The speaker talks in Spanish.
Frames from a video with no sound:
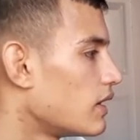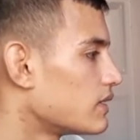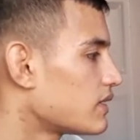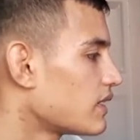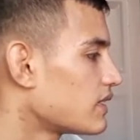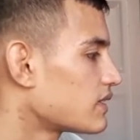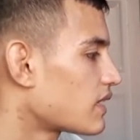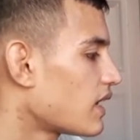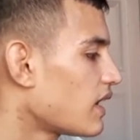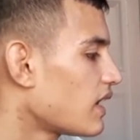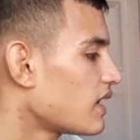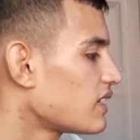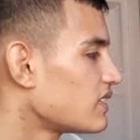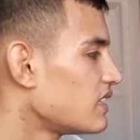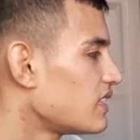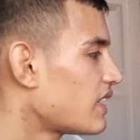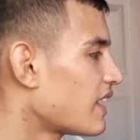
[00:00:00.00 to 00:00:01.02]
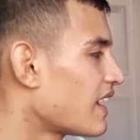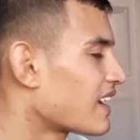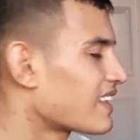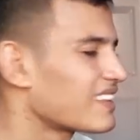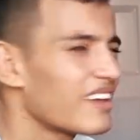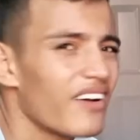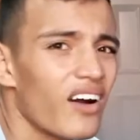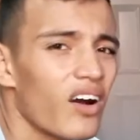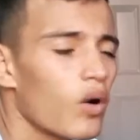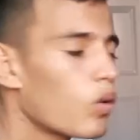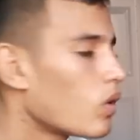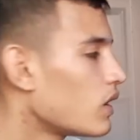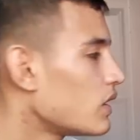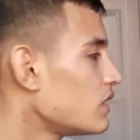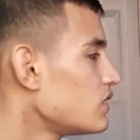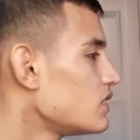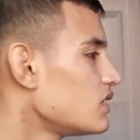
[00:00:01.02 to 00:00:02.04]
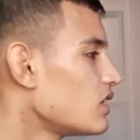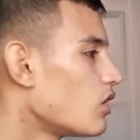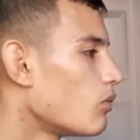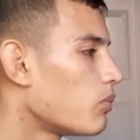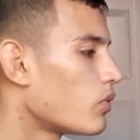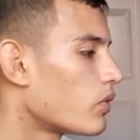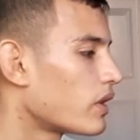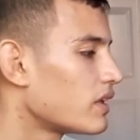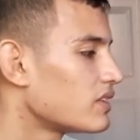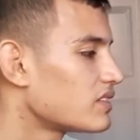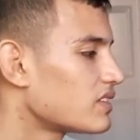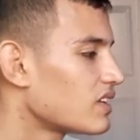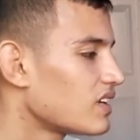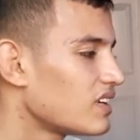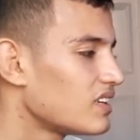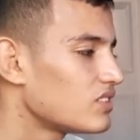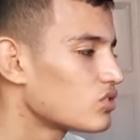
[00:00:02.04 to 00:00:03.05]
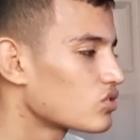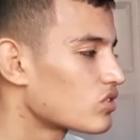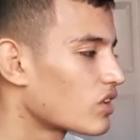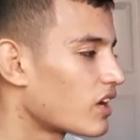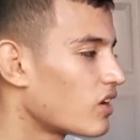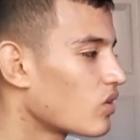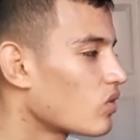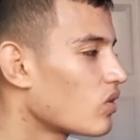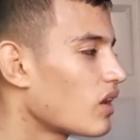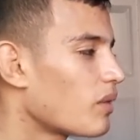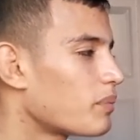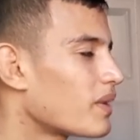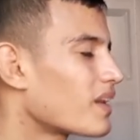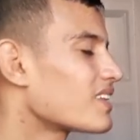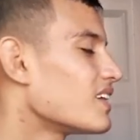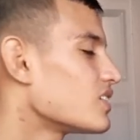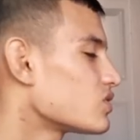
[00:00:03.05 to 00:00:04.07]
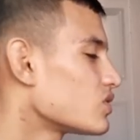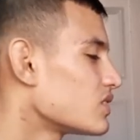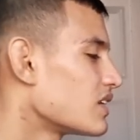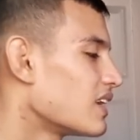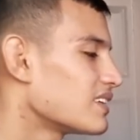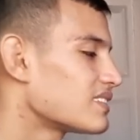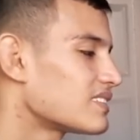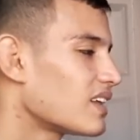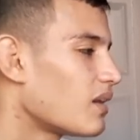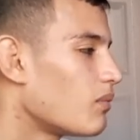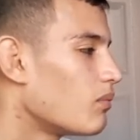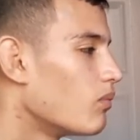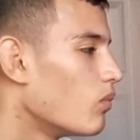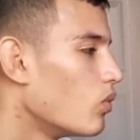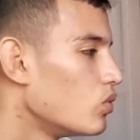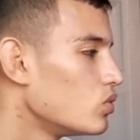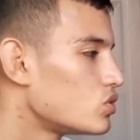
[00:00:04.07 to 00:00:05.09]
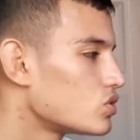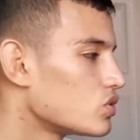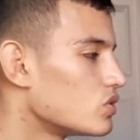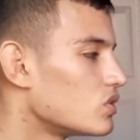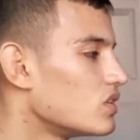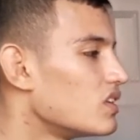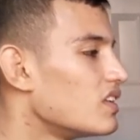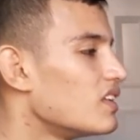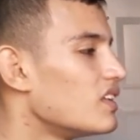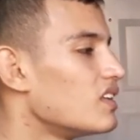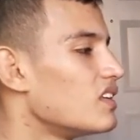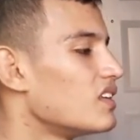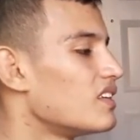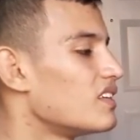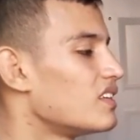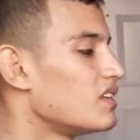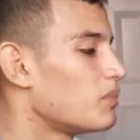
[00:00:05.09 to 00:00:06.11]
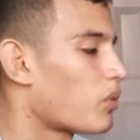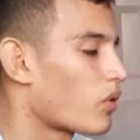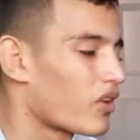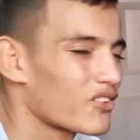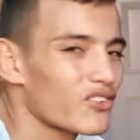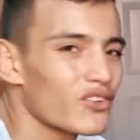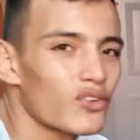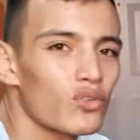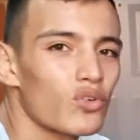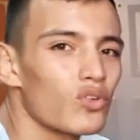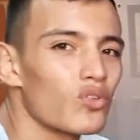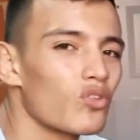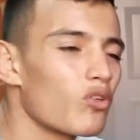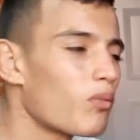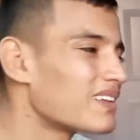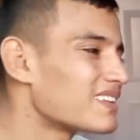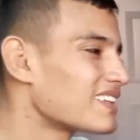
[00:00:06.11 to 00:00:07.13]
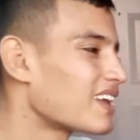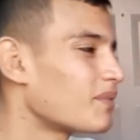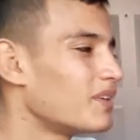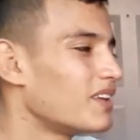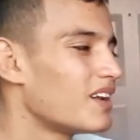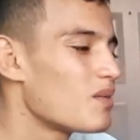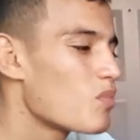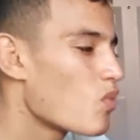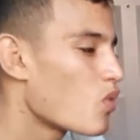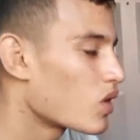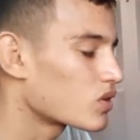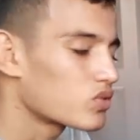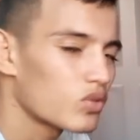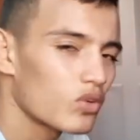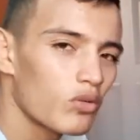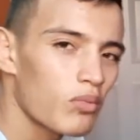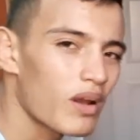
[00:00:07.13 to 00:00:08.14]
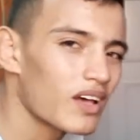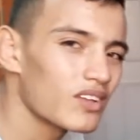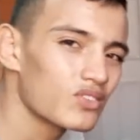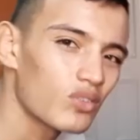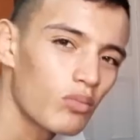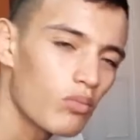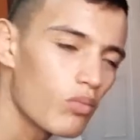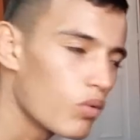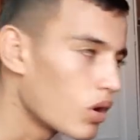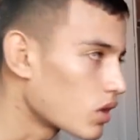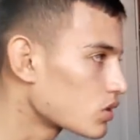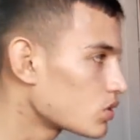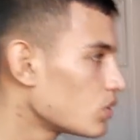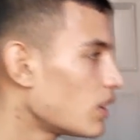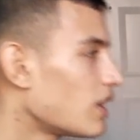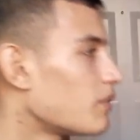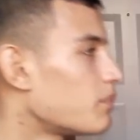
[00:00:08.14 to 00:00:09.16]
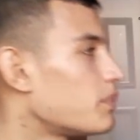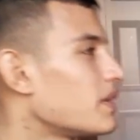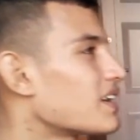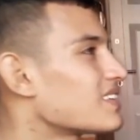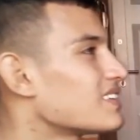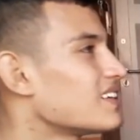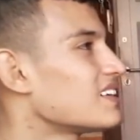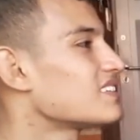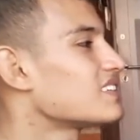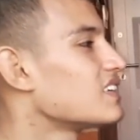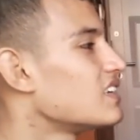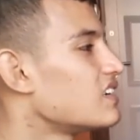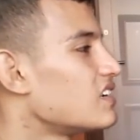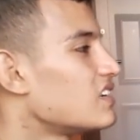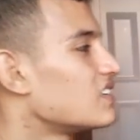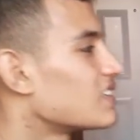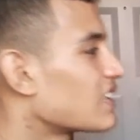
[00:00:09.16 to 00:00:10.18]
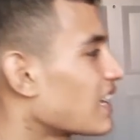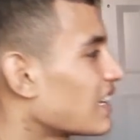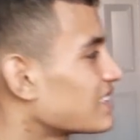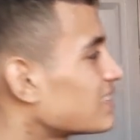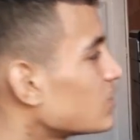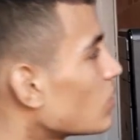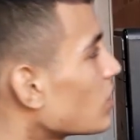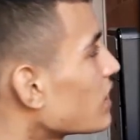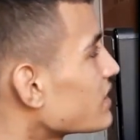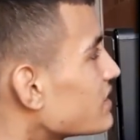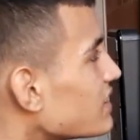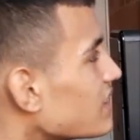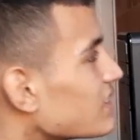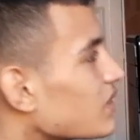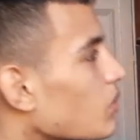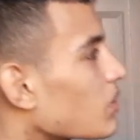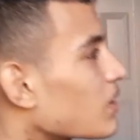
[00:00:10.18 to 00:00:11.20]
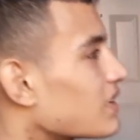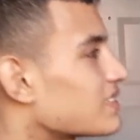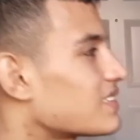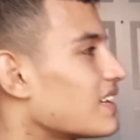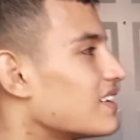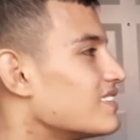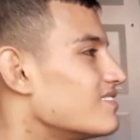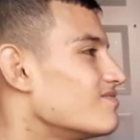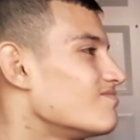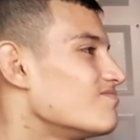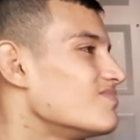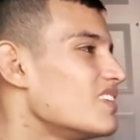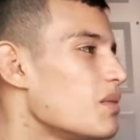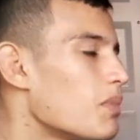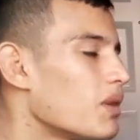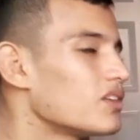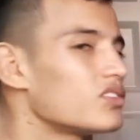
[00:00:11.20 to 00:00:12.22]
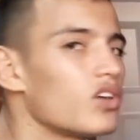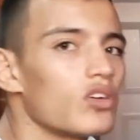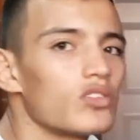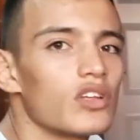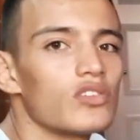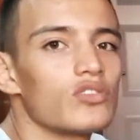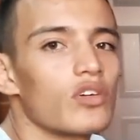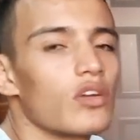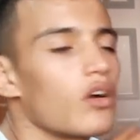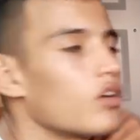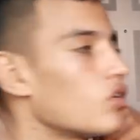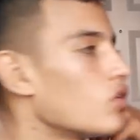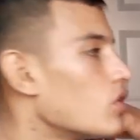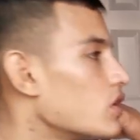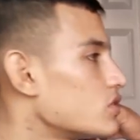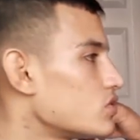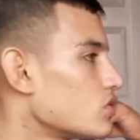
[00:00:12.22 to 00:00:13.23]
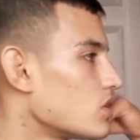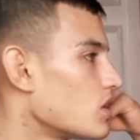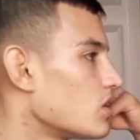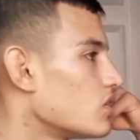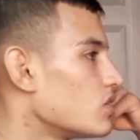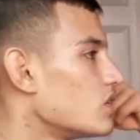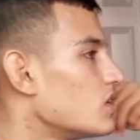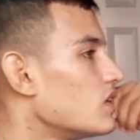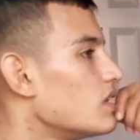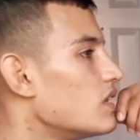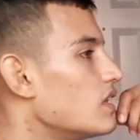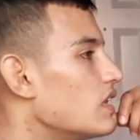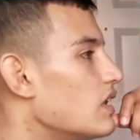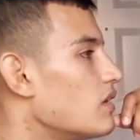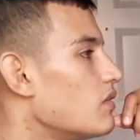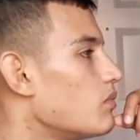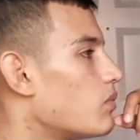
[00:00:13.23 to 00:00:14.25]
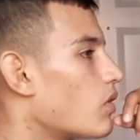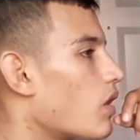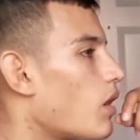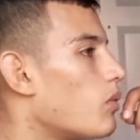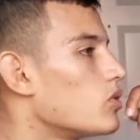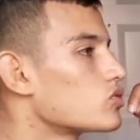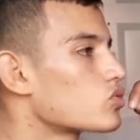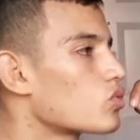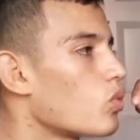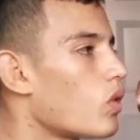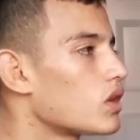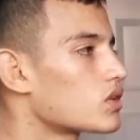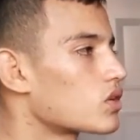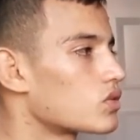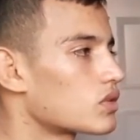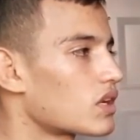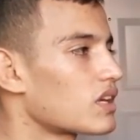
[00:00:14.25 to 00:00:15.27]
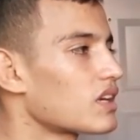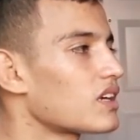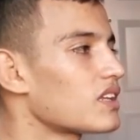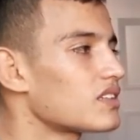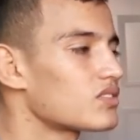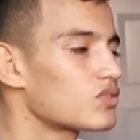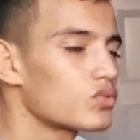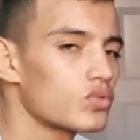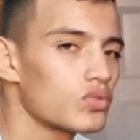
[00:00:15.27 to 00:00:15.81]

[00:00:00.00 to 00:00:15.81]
esa entrada, y quedar debajo ahí del oponente y sostenerlo con las piernas, eso desgasta mucho. Por eso es que uno en un combate termina muerto los brazos, muerto de las piernas, casi no las siente porque están demasiado tensionados y congestionados. probamos 4-3,